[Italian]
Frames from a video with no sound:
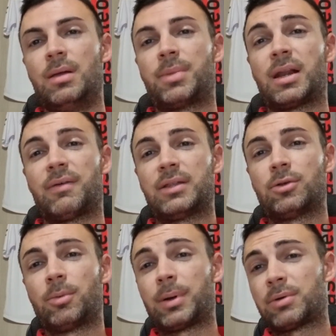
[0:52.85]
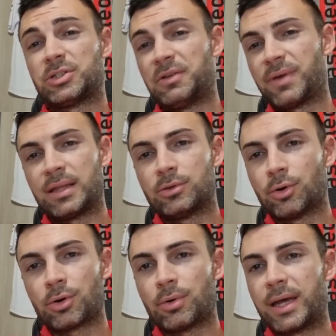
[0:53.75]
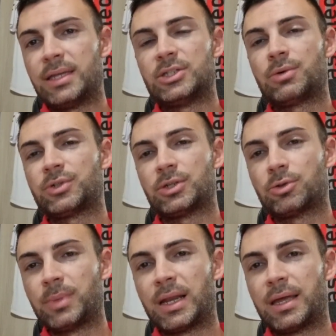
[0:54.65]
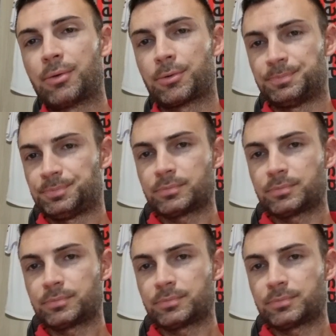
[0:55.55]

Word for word: prelevandolo per una cifra intorno ai 500.000 euro.